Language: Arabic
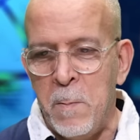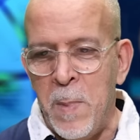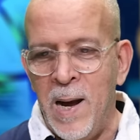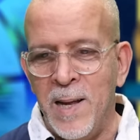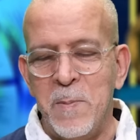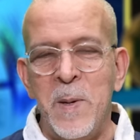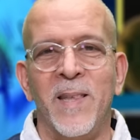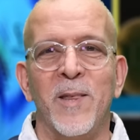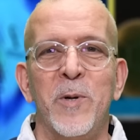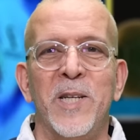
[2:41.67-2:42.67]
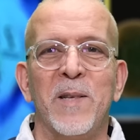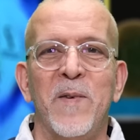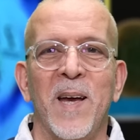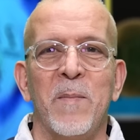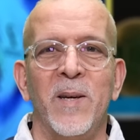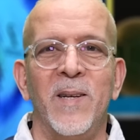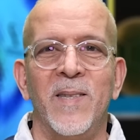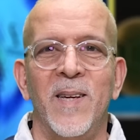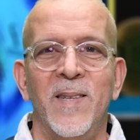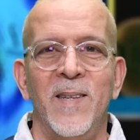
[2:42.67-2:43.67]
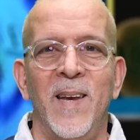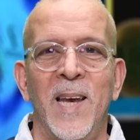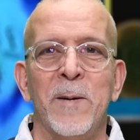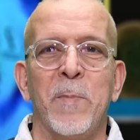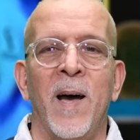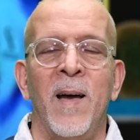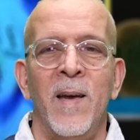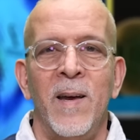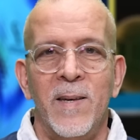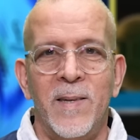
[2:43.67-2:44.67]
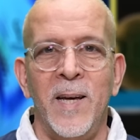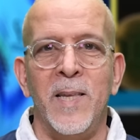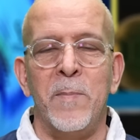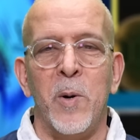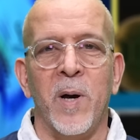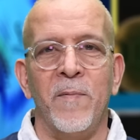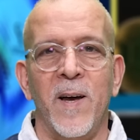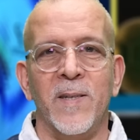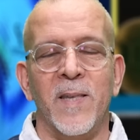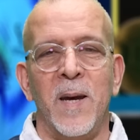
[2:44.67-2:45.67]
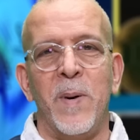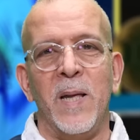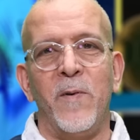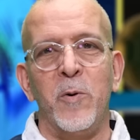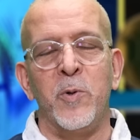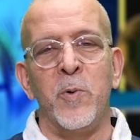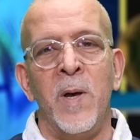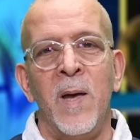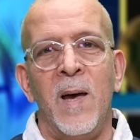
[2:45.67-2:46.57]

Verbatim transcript: ملت من تتويجات فريق مانشستر سيتي اللي يبقى سيد الموقف خاصة بعد فوزه